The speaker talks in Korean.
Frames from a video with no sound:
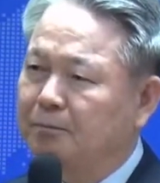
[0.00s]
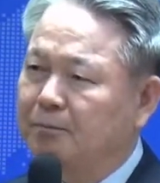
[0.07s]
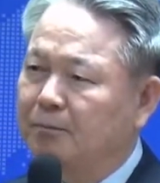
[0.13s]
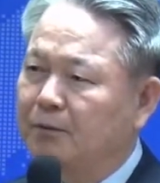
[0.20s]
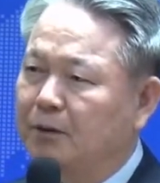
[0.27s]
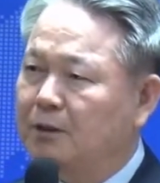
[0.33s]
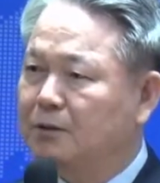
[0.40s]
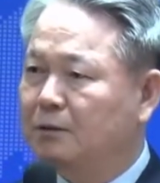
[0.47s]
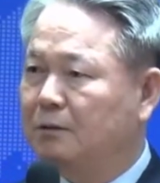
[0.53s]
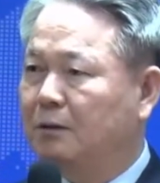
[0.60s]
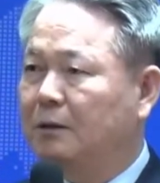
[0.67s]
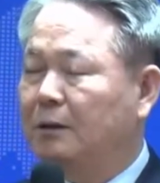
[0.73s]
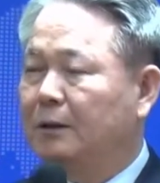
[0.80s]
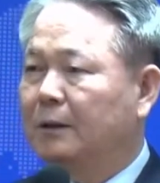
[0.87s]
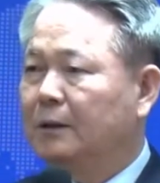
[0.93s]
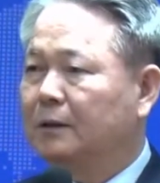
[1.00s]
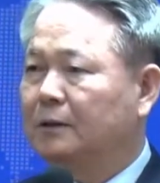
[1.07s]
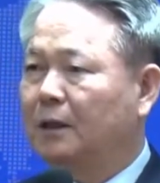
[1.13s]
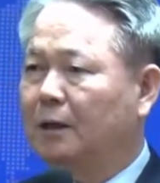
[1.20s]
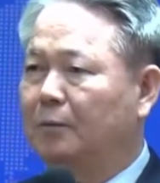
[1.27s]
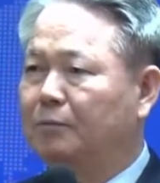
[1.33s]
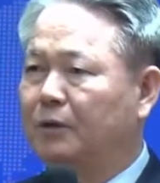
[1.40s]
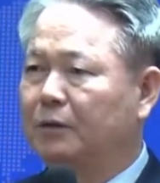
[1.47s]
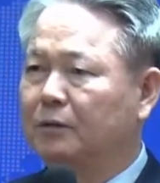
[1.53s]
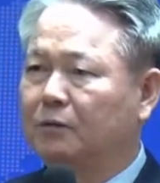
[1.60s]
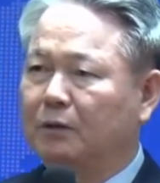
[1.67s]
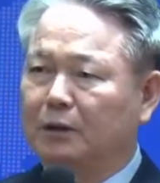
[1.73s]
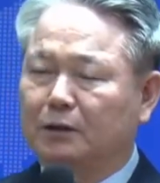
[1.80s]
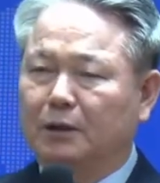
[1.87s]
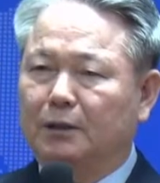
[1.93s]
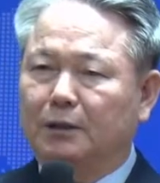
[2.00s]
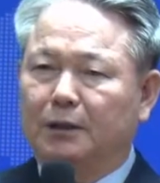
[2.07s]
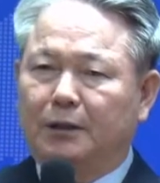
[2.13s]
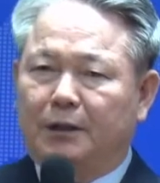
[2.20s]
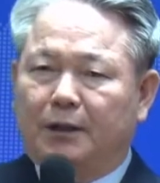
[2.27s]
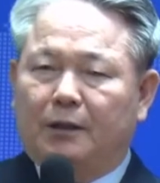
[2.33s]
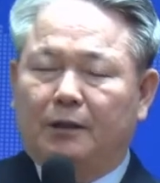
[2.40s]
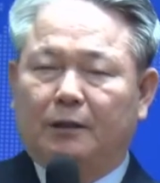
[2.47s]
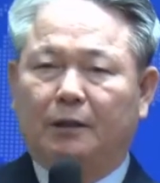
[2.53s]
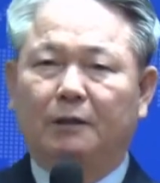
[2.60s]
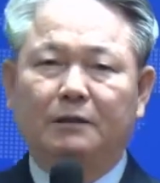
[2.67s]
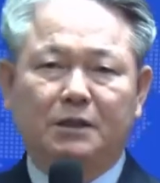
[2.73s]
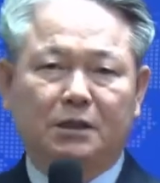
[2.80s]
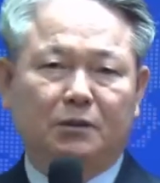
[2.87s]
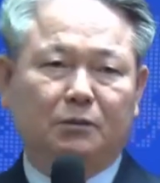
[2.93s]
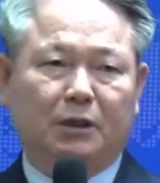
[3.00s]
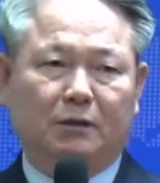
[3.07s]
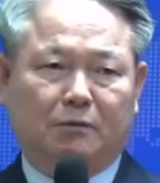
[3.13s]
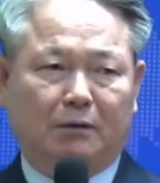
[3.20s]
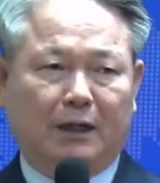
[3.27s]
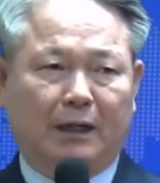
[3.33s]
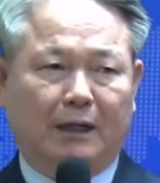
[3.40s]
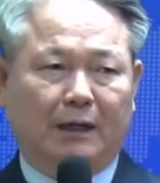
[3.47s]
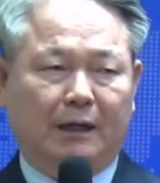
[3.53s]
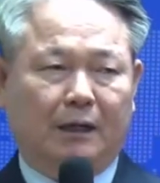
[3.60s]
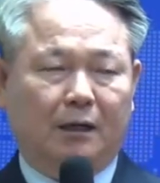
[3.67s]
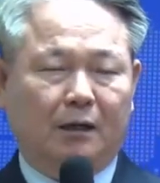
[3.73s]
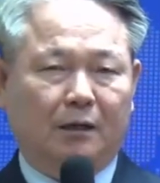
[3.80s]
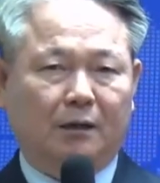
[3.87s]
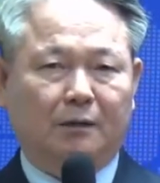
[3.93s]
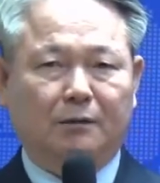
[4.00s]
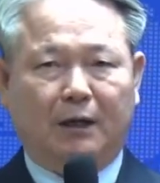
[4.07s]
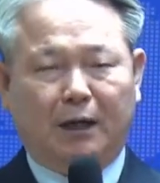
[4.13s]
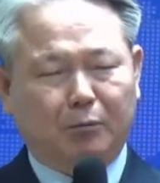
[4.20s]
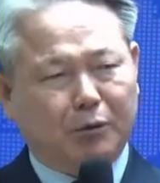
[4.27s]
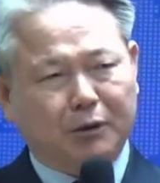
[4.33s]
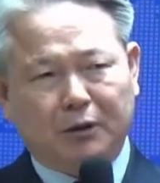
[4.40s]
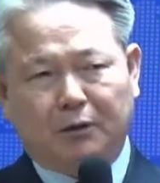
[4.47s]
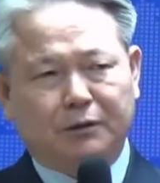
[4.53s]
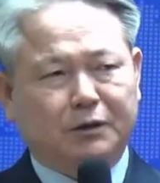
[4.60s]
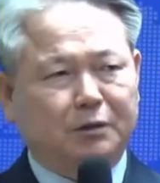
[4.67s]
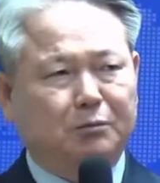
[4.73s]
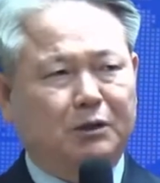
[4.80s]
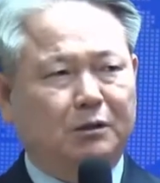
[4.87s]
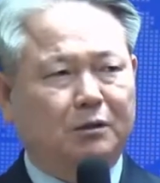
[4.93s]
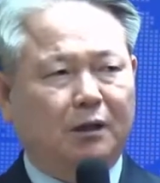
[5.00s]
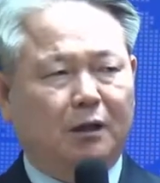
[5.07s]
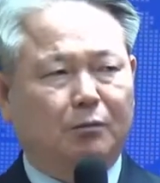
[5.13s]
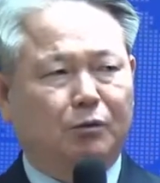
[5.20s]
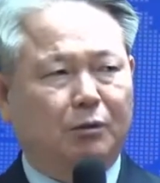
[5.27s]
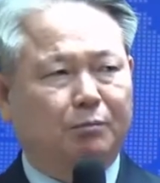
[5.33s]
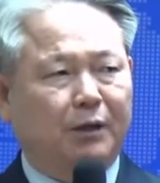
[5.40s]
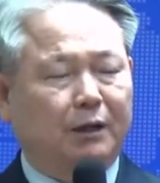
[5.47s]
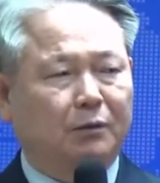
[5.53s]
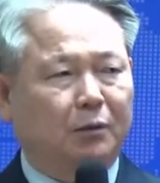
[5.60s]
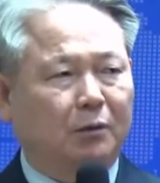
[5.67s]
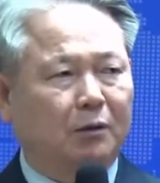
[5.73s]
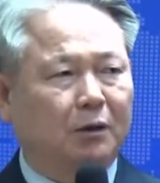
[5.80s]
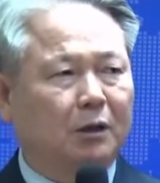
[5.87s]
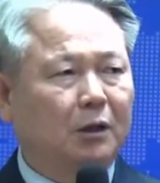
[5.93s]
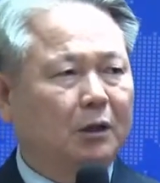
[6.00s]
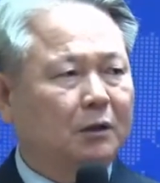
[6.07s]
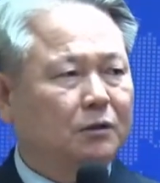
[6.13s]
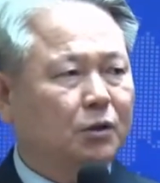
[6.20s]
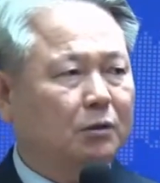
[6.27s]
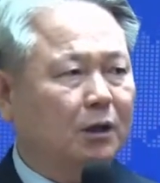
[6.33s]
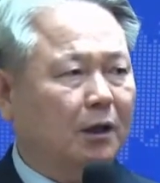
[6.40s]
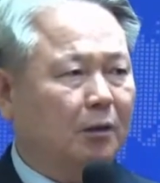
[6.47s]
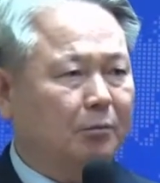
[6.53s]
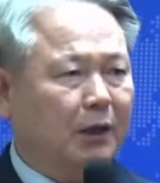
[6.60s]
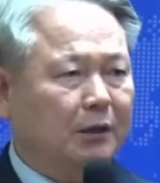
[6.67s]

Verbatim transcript: 그래서 사람들은 굉장히 일시적이구나. 그래서 아무리 열심히 있는 사람을 봐도 저 사람의 그